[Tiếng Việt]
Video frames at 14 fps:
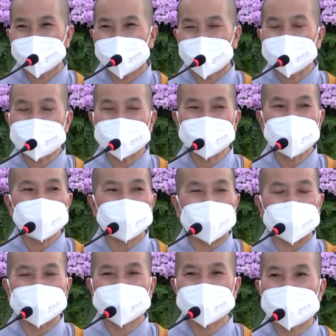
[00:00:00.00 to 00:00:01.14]
Ở đây Đức
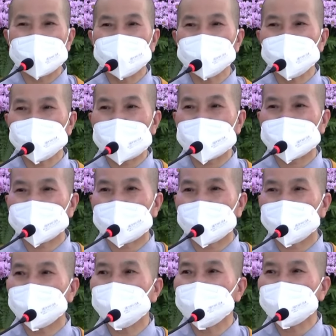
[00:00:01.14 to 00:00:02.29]
Phật đem sắc
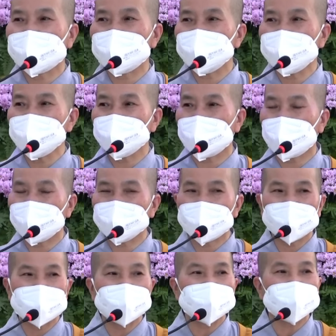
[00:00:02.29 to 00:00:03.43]
và hương để ví dụ cho
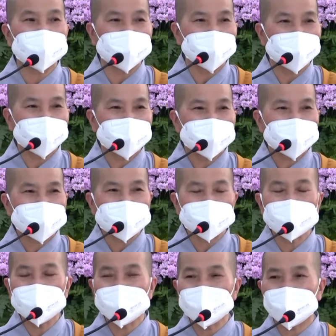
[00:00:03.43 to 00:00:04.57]
cái gì? Sắc
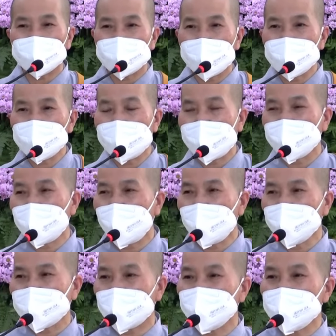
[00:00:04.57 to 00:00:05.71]
hương của đó qua
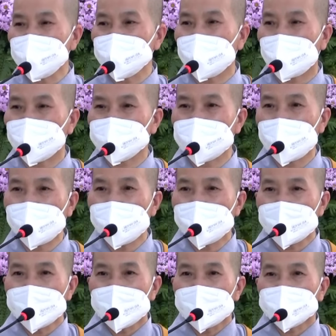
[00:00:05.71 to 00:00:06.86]
đó, để ví dụ cho
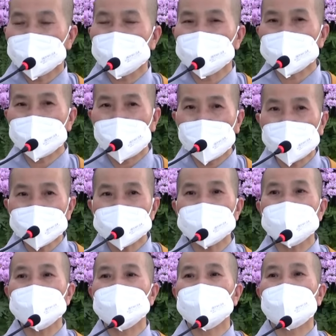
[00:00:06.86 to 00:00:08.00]
người nói
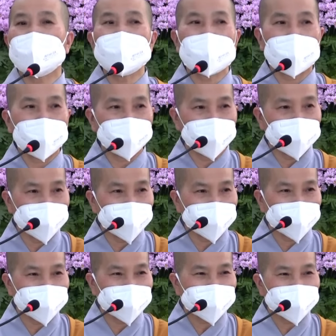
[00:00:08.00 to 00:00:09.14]
được phải làm
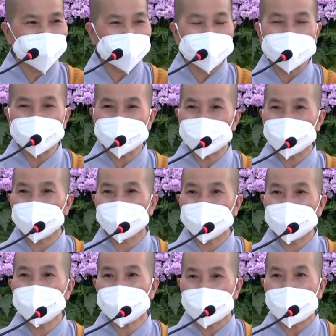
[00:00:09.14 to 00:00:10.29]
được. Cho nên điều
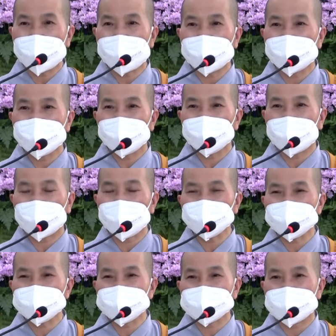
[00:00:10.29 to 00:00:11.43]
thứ ba mà con
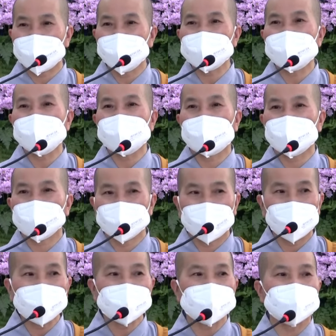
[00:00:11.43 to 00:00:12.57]
chia sẻ ở đây là
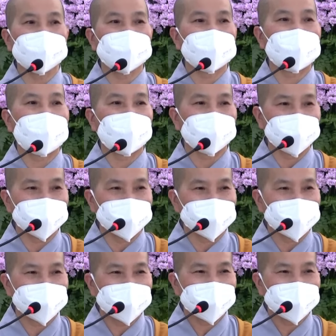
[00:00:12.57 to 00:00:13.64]
nói được, làm được,